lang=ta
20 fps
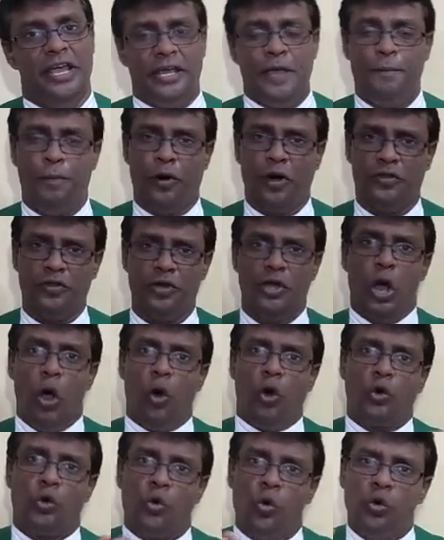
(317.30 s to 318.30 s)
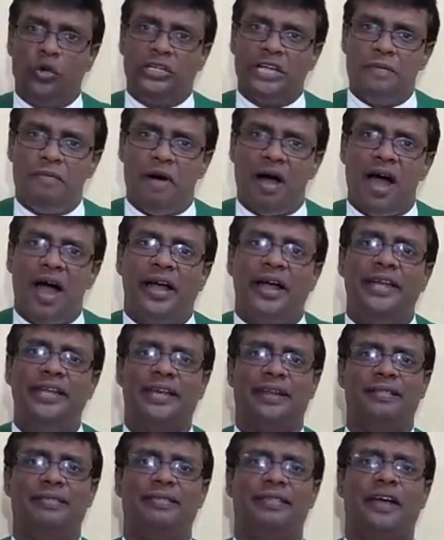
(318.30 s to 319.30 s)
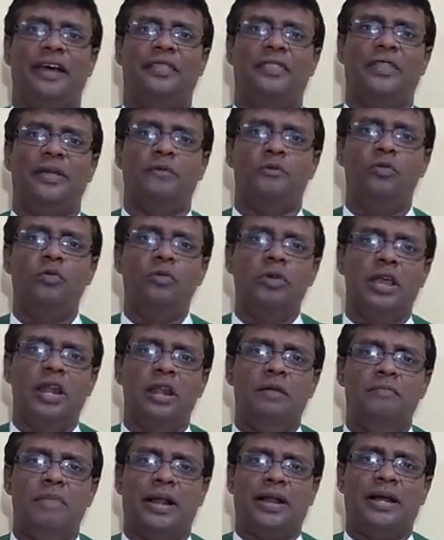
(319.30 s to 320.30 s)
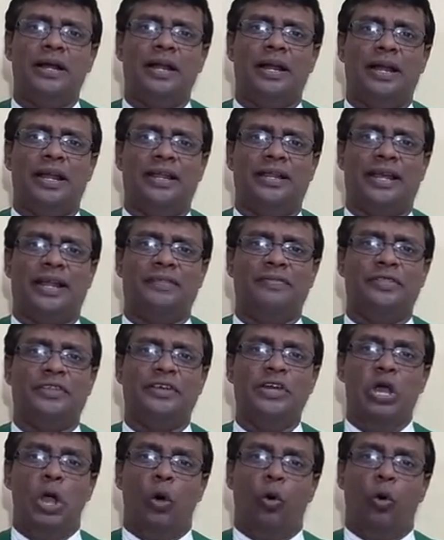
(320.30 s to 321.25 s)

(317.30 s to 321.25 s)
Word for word: இப்பொழுது ஒரு கூட்டமாக இருந்த அந்த மூங்கில் மரங்களில் இருந்து